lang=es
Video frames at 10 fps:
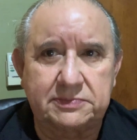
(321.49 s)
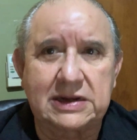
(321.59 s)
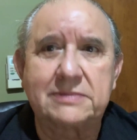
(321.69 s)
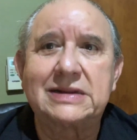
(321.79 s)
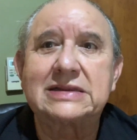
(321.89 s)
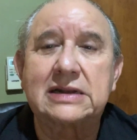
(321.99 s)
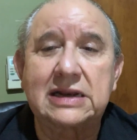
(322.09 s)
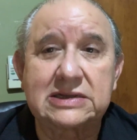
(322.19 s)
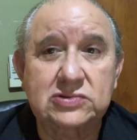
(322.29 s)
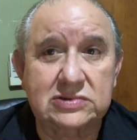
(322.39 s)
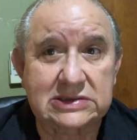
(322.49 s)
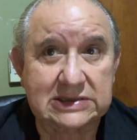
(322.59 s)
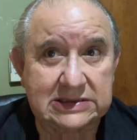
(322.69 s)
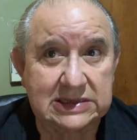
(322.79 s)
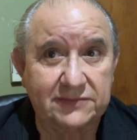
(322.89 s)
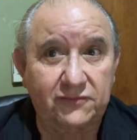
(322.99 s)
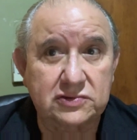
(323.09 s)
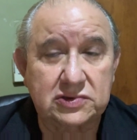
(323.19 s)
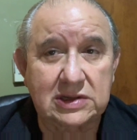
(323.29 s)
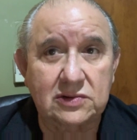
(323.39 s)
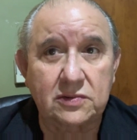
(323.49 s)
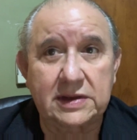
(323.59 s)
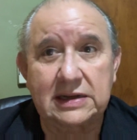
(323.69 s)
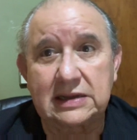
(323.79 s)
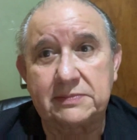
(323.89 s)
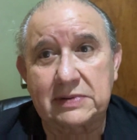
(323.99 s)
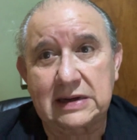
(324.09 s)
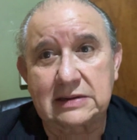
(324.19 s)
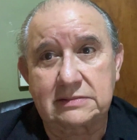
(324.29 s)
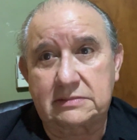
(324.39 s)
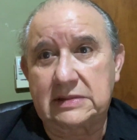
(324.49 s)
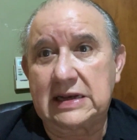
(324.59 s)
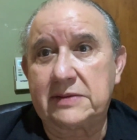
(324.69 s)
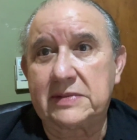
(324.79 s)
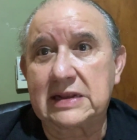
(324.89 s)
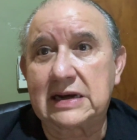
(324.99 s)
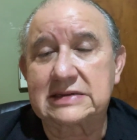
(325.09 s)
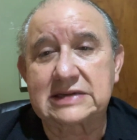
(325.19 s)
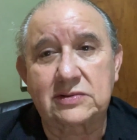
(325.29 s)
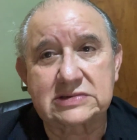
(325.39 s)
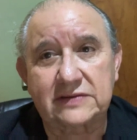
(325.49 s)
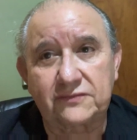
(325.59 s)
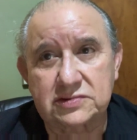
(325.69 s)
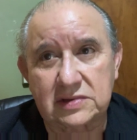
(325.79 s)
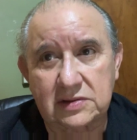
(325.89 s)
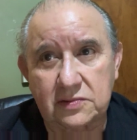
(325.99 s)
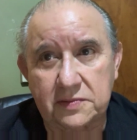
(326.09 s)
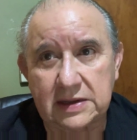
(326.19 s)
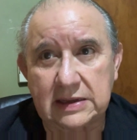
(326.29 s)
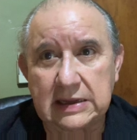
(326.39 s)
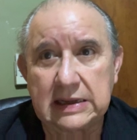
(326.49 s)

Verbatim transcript: para mantener las cosas que están funcionando bien y para eliminar las que no están funcionando bien.